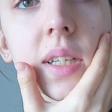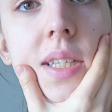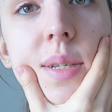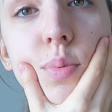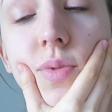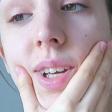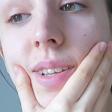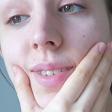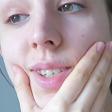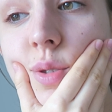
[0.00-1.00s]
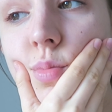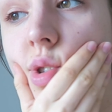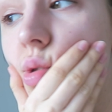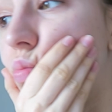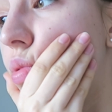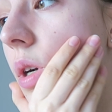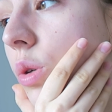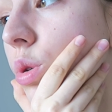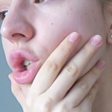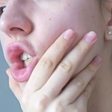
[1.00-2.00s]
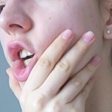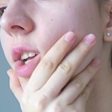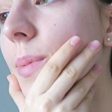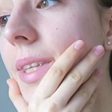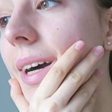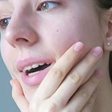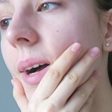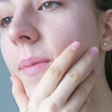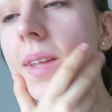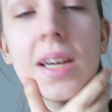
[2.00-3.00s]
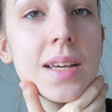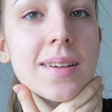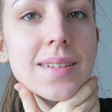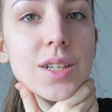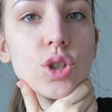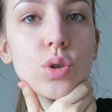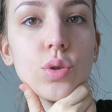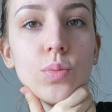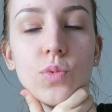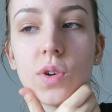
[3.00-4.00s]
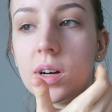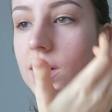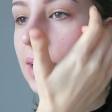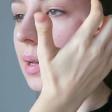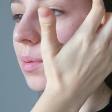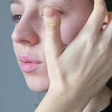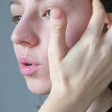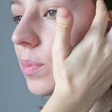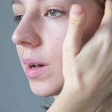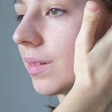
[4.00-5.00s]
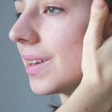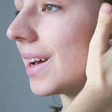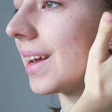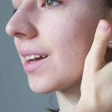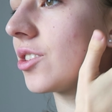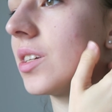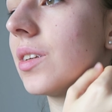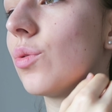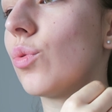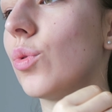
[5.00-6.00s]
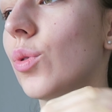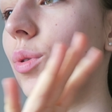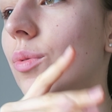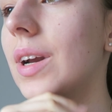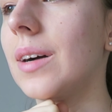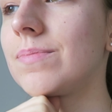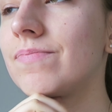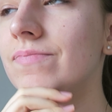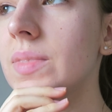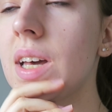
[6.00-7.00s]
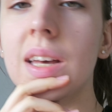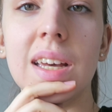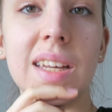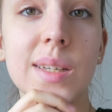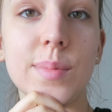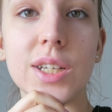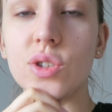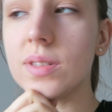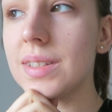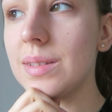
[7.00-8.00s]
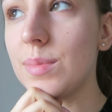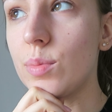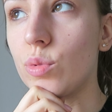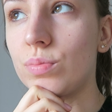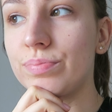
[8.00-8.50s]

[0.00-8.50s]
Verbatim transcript: s'il pouvait éviter de mettre ce poil Le chat dans mes draps, Sachant que moi et mon copain on y est allergique, donc euh, voilà. Il est bien gentil mais bon.